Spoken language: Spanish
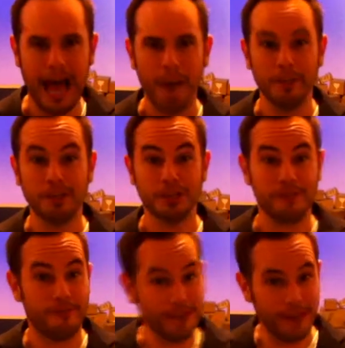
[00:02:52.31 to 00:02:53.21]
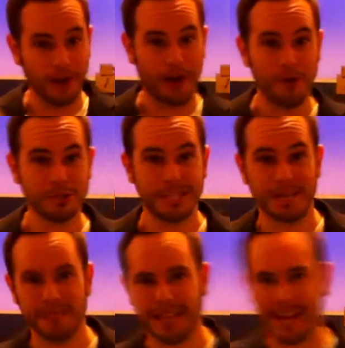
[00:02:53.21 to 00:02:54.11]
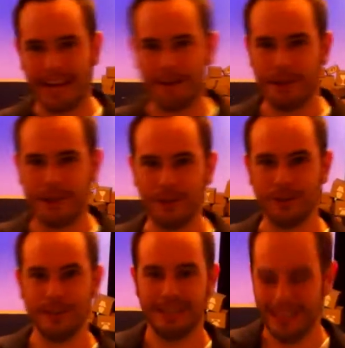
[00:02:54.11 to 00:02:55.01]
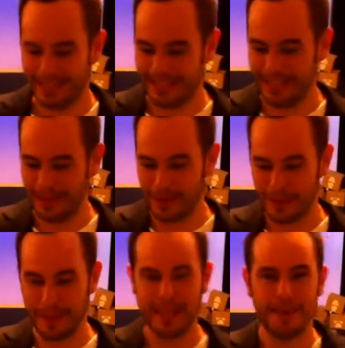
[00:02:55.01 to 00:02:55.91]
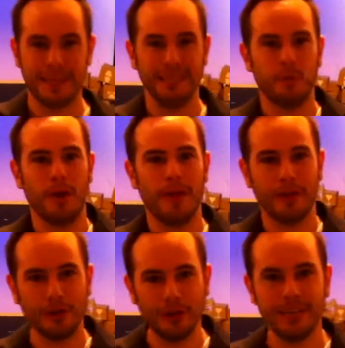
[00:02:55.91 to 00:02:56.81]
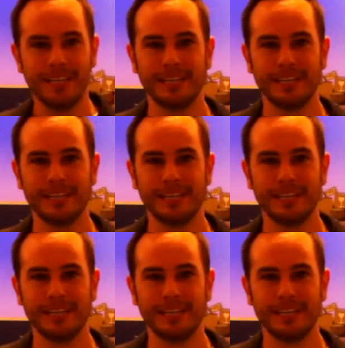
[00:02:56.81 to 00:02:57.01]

Amigos de Enfilo, acabamos de terminar la grabación de una pieza de manipulación.